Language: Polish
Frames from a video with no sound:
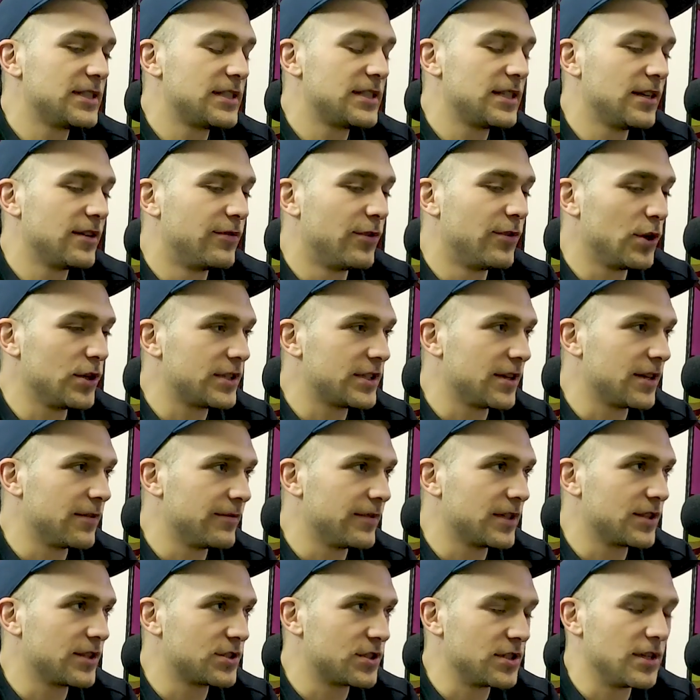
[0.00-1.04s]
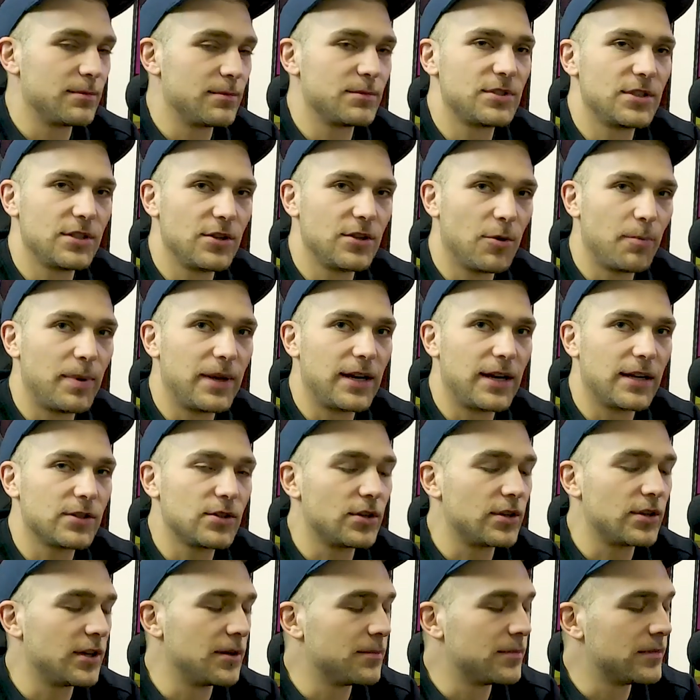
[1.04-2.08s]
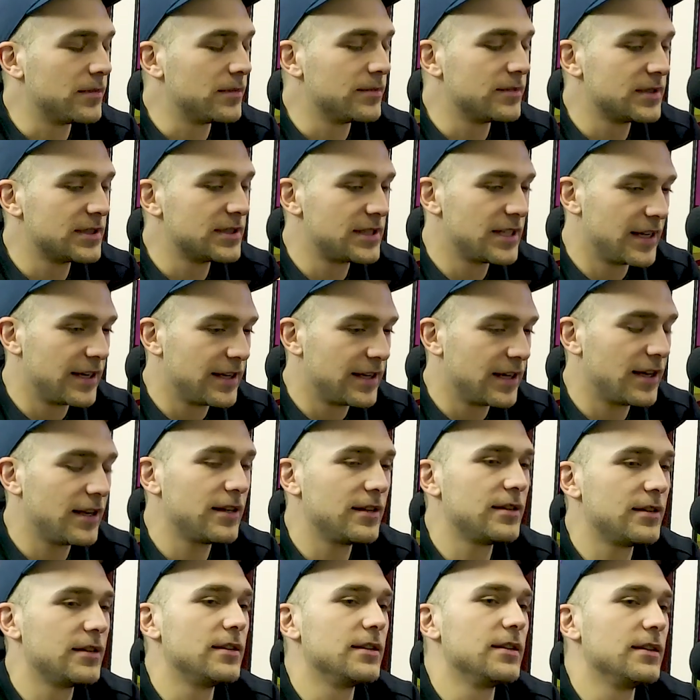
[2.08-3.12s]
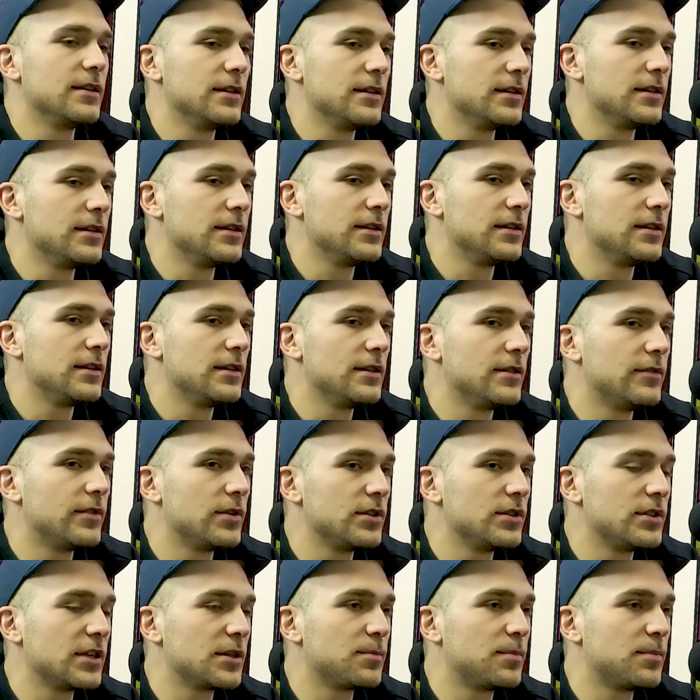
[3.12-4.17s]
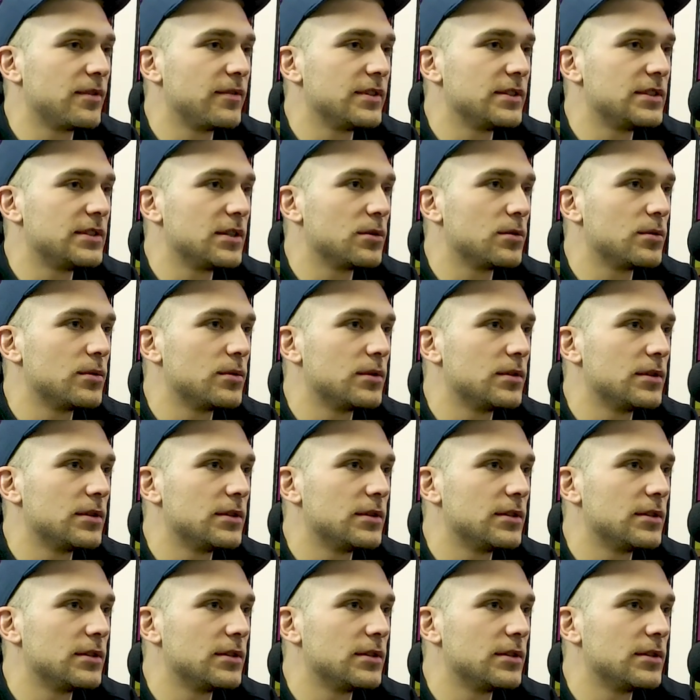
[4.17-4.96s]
z Wojtkiem Węgrzynem, czyli operatorem serial i, i Wojtek powiedział,